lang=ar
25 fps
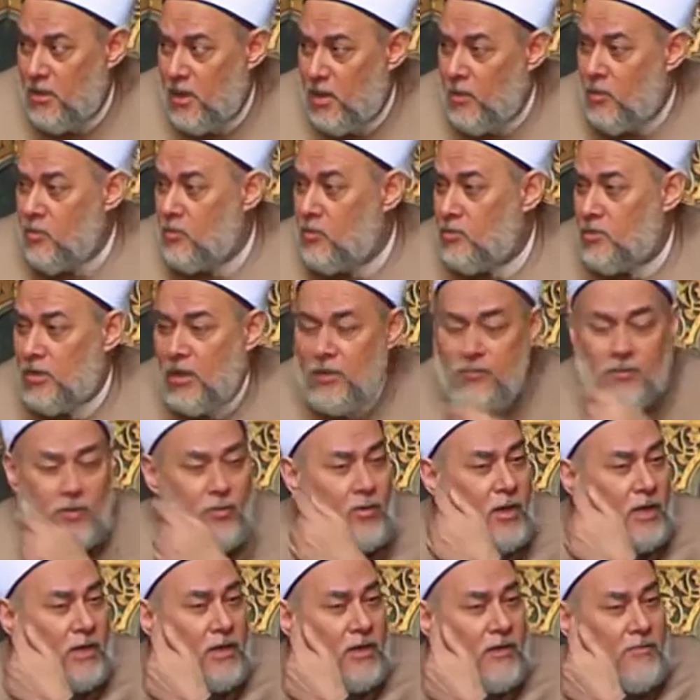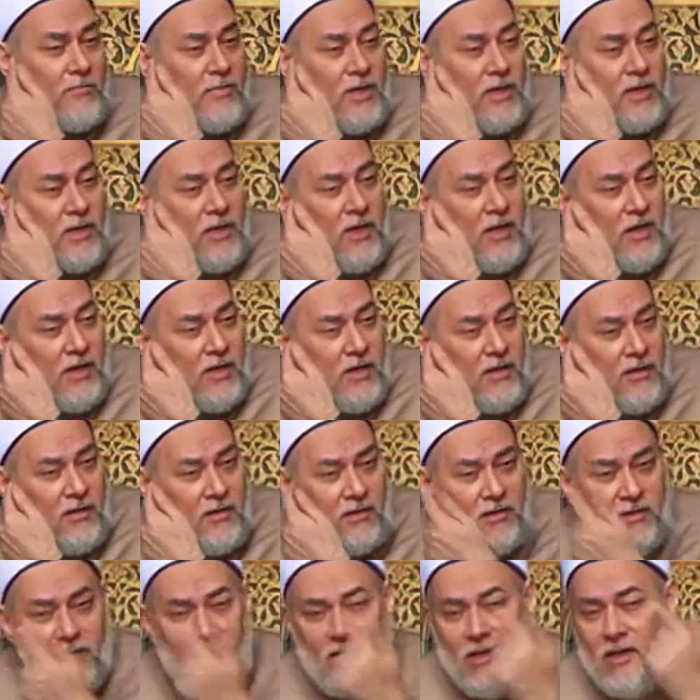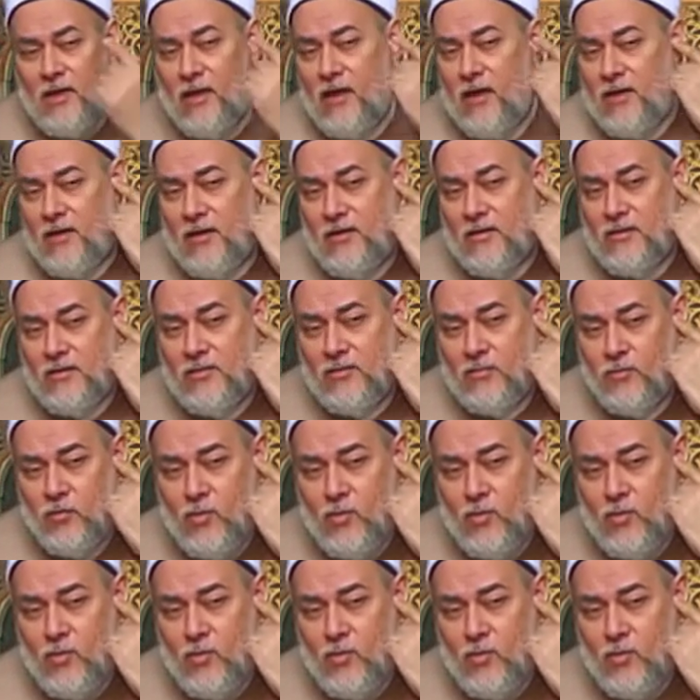أقول له طب الوجه من هنا لهنا